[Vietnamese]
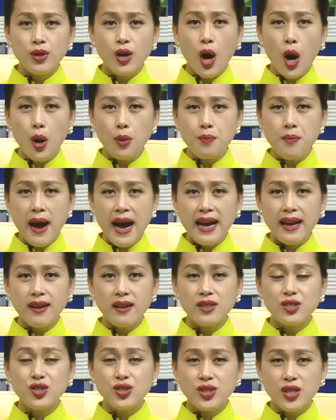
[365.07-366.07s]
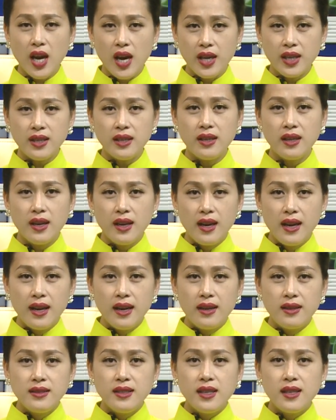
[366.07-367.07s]
cỏ bắc, sậy.
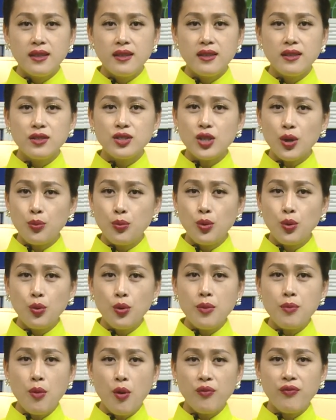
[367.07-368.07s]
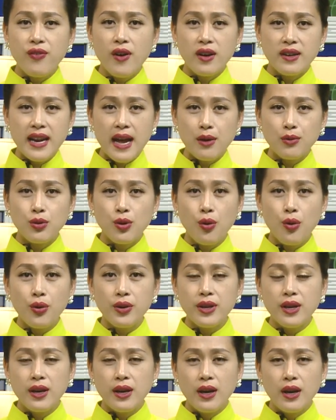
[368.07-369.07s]
Nhưng trồng lúa một phần nào thôi,
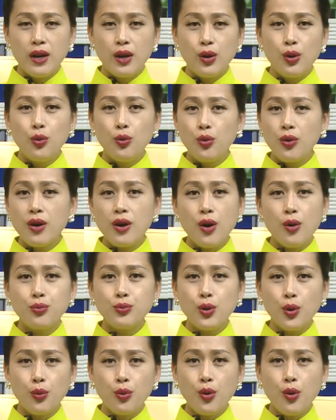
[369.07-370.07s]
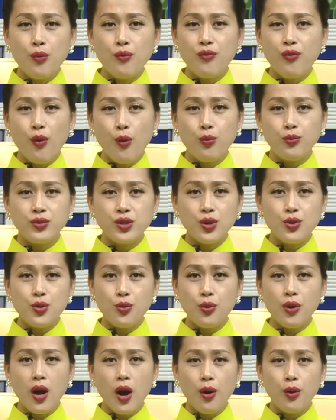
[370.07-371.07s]
lúa không đủ cung phụng cho nhu
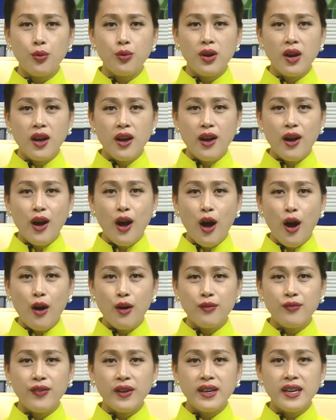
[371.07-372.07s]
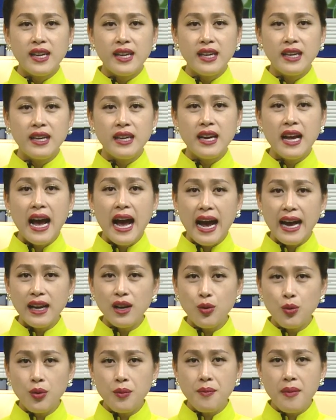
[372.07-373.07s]
cầu. Họ phải đi hái
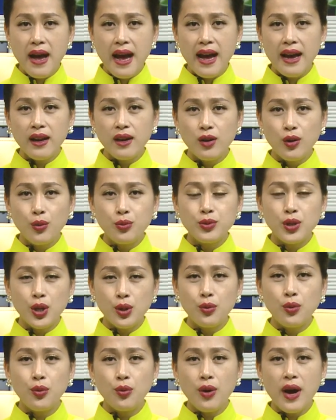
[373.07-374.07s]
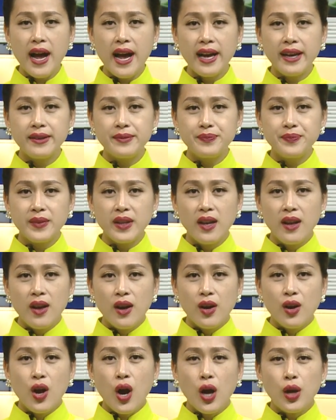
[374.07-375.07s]
lúa ma lúc thiếu lúa ăn.
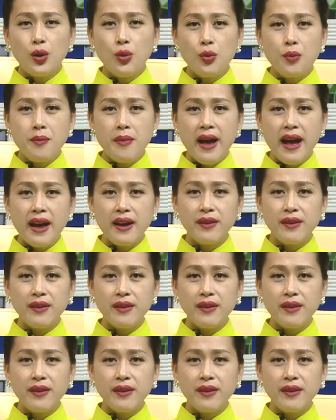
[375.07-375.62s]
Gọi lúa ma